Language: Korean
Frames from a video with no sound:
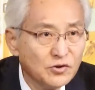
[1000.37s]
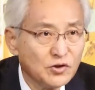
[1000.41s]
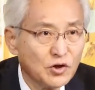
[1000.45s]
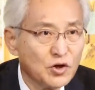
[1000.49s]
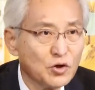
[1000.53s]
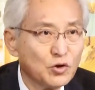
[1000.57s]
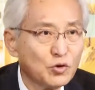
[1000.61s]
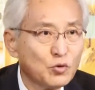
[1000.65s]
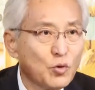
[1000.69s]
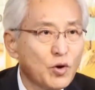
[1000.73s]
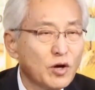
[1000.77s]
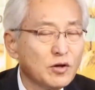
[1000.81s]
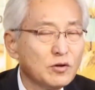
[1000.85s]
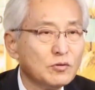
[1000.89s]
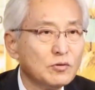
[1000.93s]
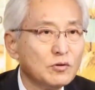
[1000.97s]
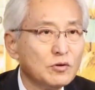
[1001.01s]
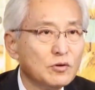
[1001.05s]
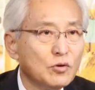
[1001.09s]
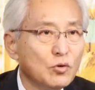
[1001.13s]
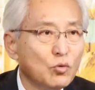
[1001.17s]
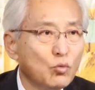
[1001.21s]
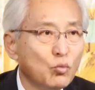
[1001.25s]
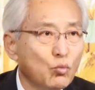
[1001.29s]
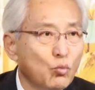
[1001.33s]
열흘 동안
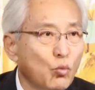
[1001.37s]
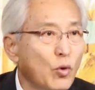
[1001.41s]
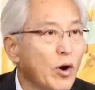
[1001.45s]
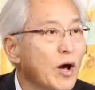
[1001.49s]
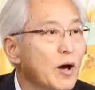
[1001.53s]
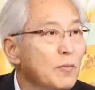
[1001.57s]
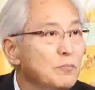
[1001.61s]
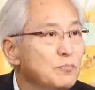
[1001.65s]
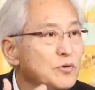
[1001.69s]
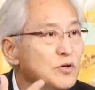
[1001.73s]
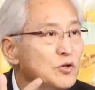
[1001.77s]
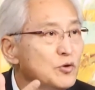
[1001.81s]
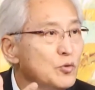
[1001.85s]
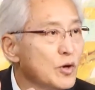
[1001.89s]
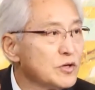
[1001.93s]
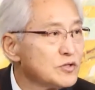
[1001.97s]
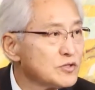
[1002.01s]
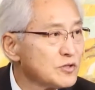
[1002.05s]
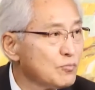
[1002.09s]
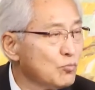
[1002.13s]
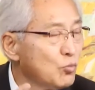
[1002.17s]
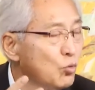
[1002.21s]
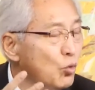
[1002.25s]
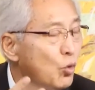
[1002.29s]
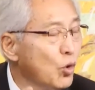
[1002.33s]
왜 필요했
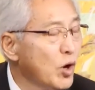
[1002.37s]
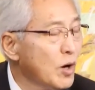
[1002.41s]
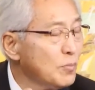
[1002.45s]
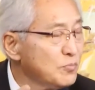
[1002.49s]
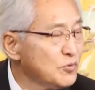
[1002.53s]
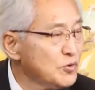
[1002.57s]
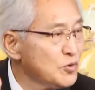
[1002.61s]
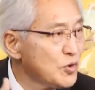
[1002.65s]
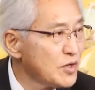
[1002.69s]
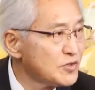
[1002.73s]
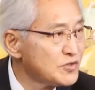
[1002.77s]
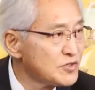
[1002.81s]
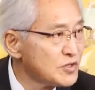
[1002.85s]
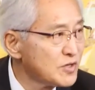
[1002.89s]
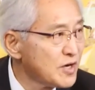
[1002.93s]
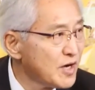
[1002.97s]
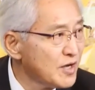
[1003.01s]
뭐가 필요했을까요?